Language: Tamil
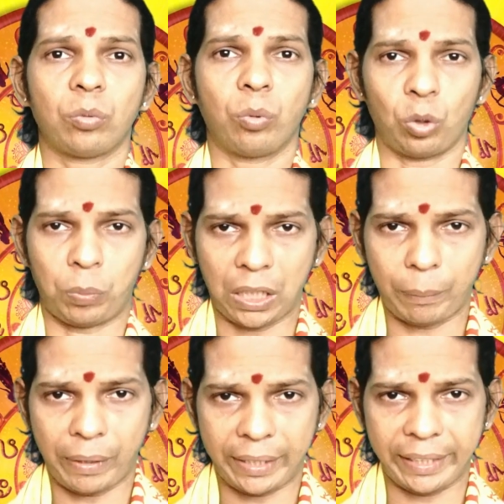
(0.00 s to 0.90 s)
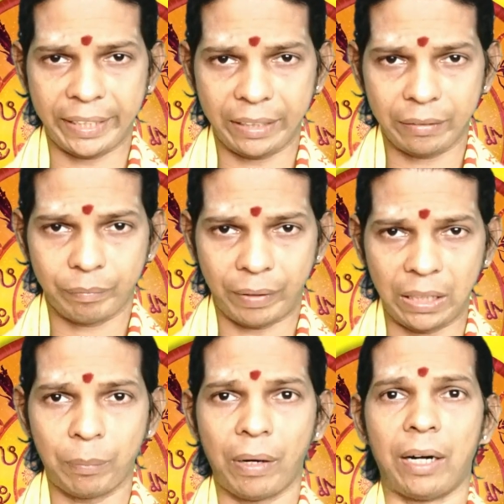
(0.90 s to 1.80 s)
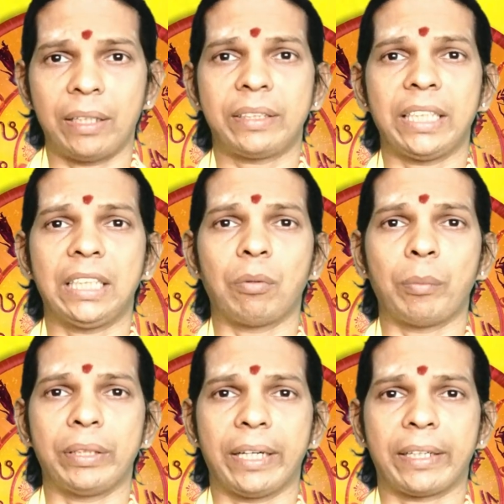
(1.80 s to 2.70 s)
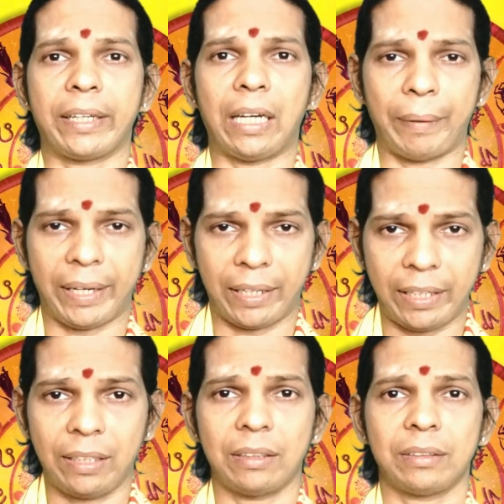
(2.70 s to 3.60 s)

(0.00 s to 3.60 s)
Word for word: குரு பகவானை வழிபாடு செய்யவும் இந்த கிழமைகளில்